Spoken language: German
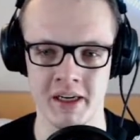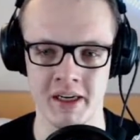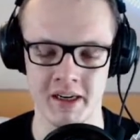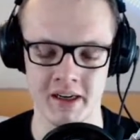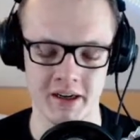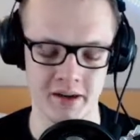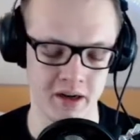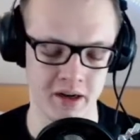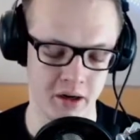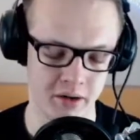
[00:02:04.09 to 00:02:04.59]

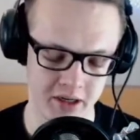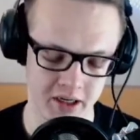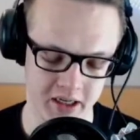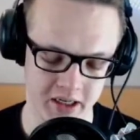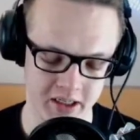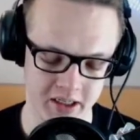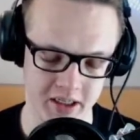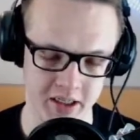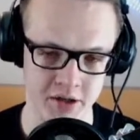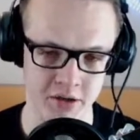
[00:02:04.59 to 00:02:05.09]
Er haut
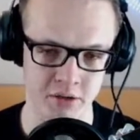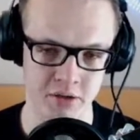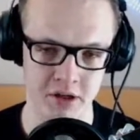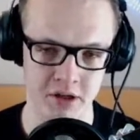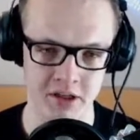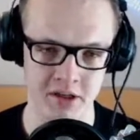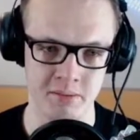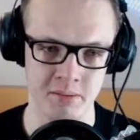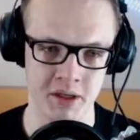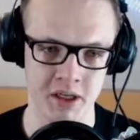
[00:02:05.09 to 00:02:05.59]
da richtig
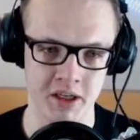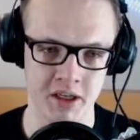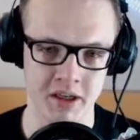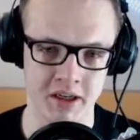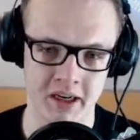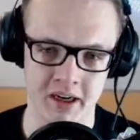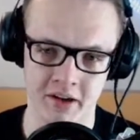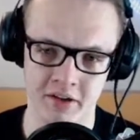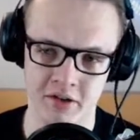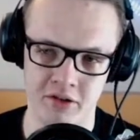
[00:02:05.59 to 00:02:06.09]
Druck in den
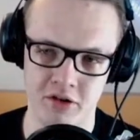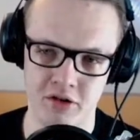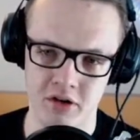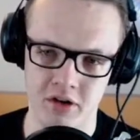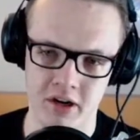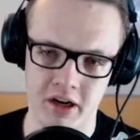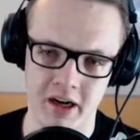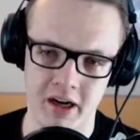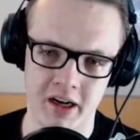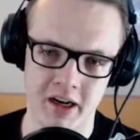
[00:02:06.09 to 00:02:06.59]
Beat rein. Das ist
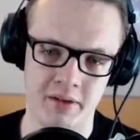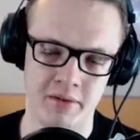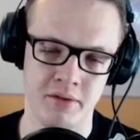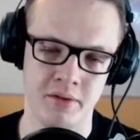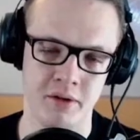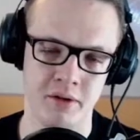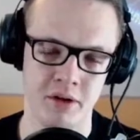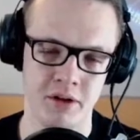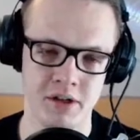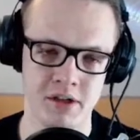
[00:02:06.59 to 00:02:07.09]
schon geil
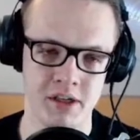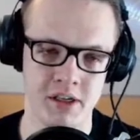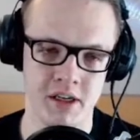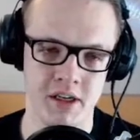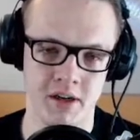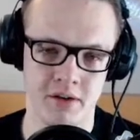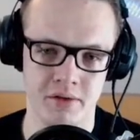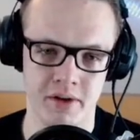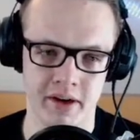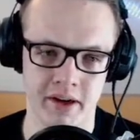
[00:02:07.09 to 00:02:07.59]
für Leute,
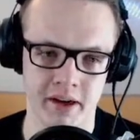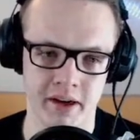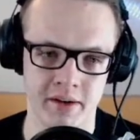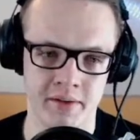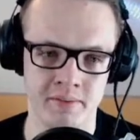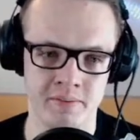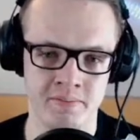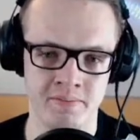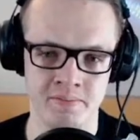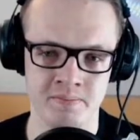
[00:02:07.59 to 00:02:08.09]
die das
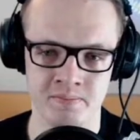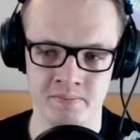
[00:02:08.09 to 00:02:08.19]
feiern.